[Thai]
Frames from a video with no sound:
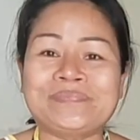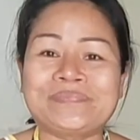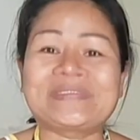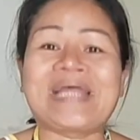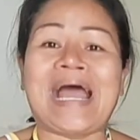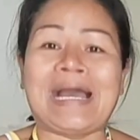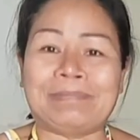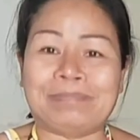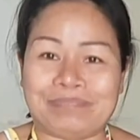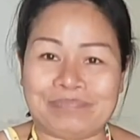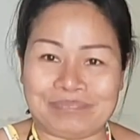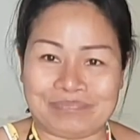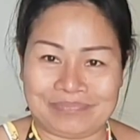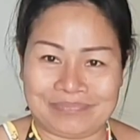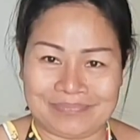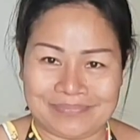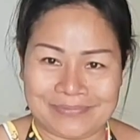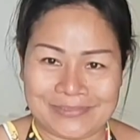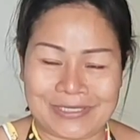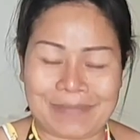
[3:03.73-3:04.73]

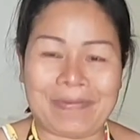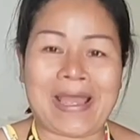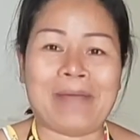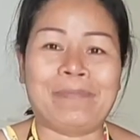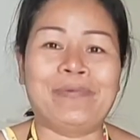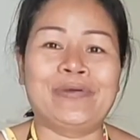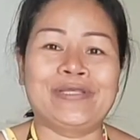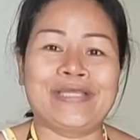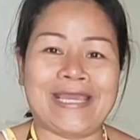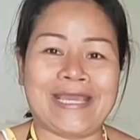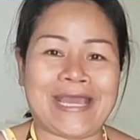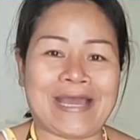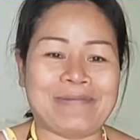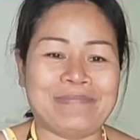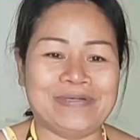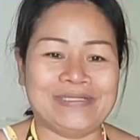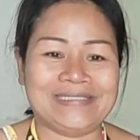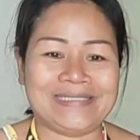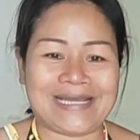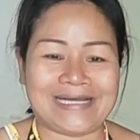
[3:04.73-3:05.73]
ทำสภาพพอไงกลับ
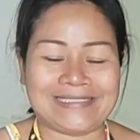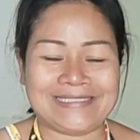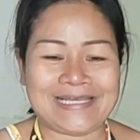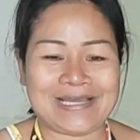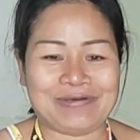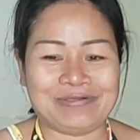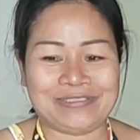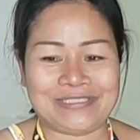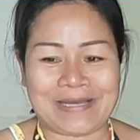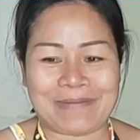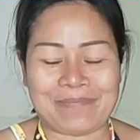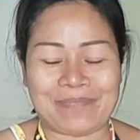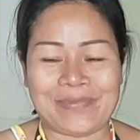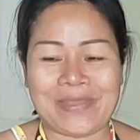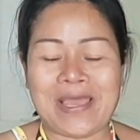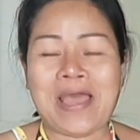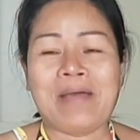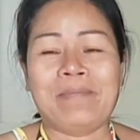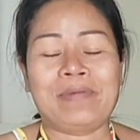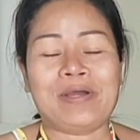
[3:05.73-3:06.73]
มาจากเที่ยว
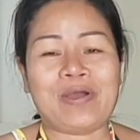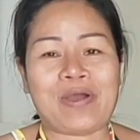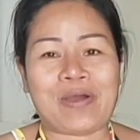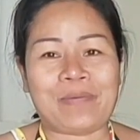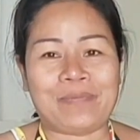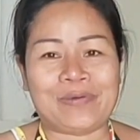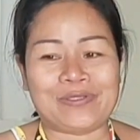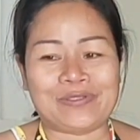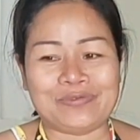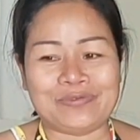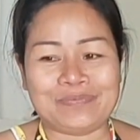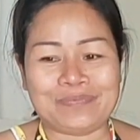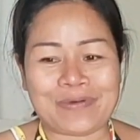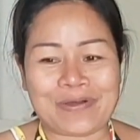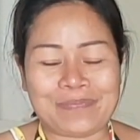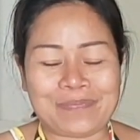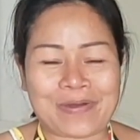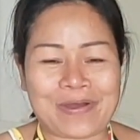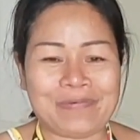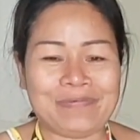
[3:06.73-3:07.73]
ทำมาเคาะประตูป้อ
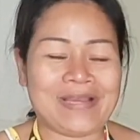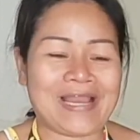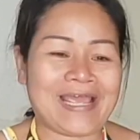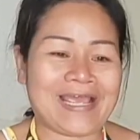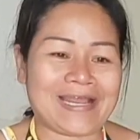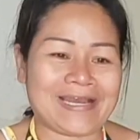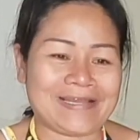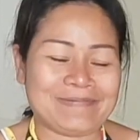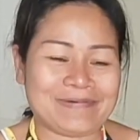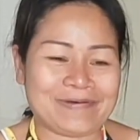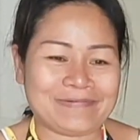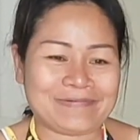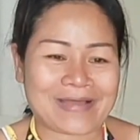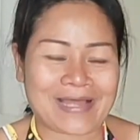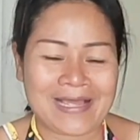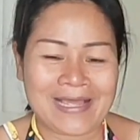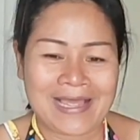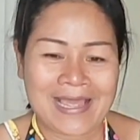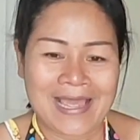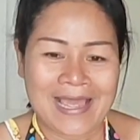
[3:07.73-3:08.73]
งป้องวิไลกันเลยบอกว่า
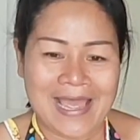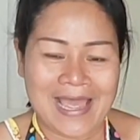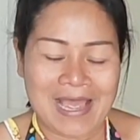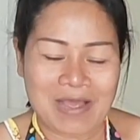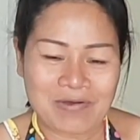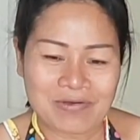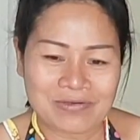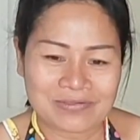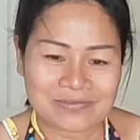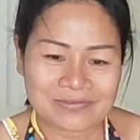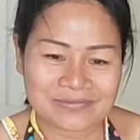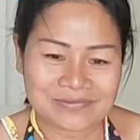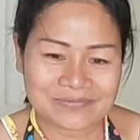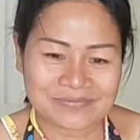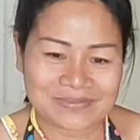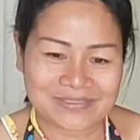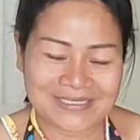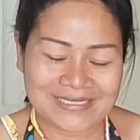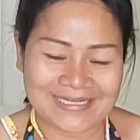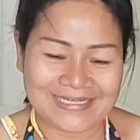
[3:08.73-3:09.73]
เอ้า
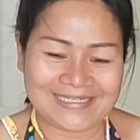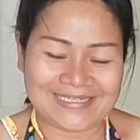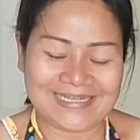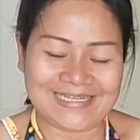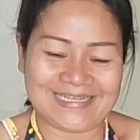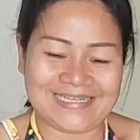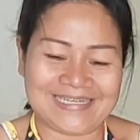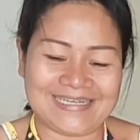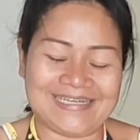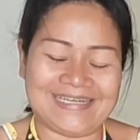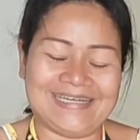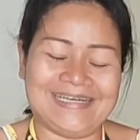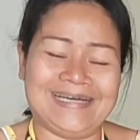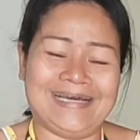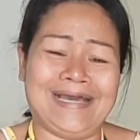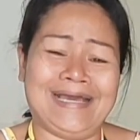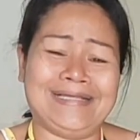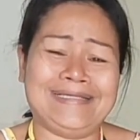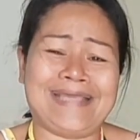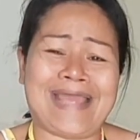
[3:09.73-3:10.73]
อัน
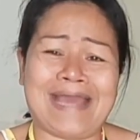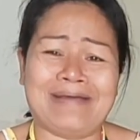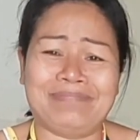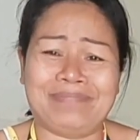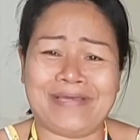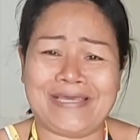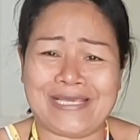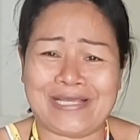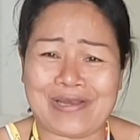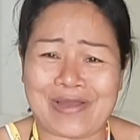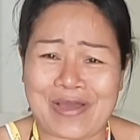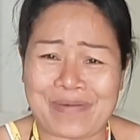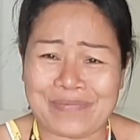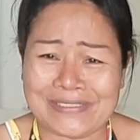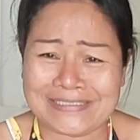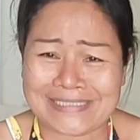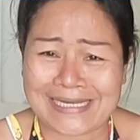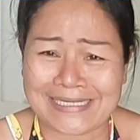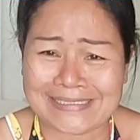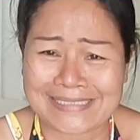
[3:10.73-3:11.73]
มันยางไปอีกรอบมั
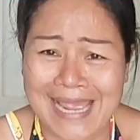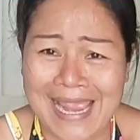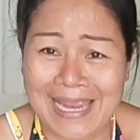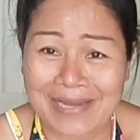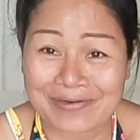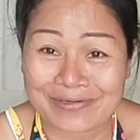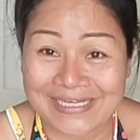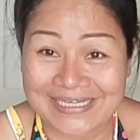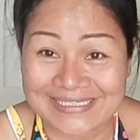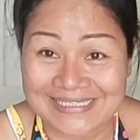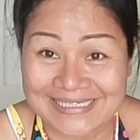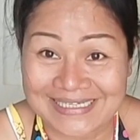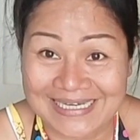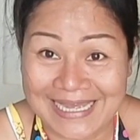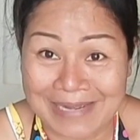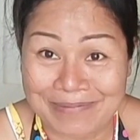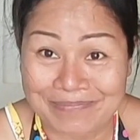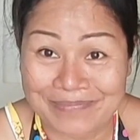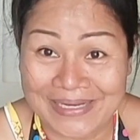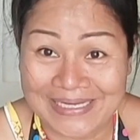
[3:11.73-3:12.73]
นฉันไทยด้วยนะเธอก
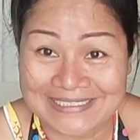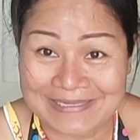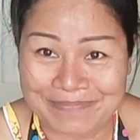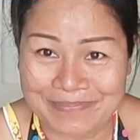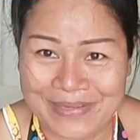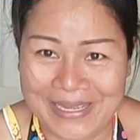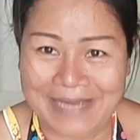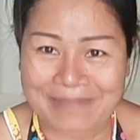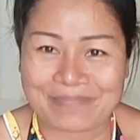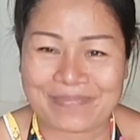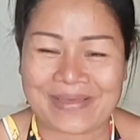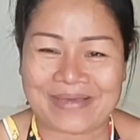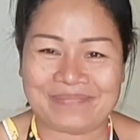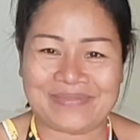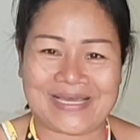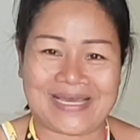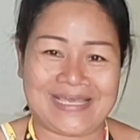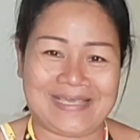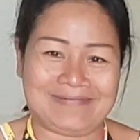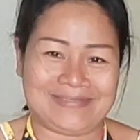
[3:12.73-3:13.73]
ลับมาสภาพแบบ
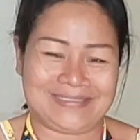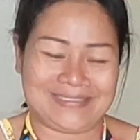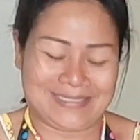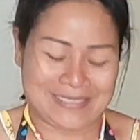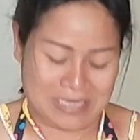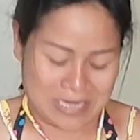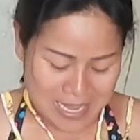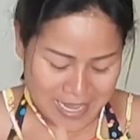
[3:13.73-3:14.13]
ใดวะจัน